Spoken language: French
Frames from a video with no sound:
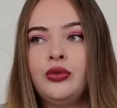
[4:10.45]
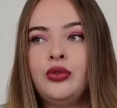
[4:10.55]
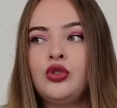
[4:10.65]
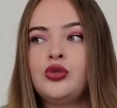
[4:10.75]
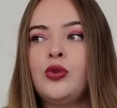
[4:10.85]

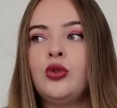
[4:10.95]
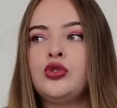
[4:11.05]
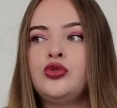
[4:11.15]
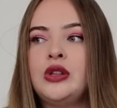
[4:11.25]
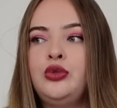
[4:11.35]
Franchement,
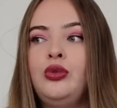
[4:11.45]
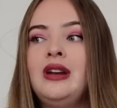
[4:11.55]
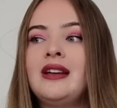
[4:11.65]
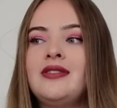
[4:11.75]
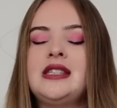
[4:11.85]
quand je vois tout
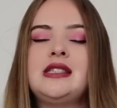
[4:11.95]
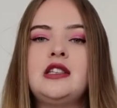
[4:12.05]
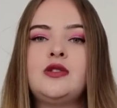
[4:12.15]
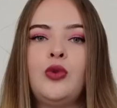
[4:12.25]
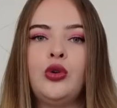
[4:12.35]

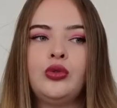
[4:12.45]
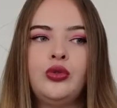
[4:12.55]
l'investissement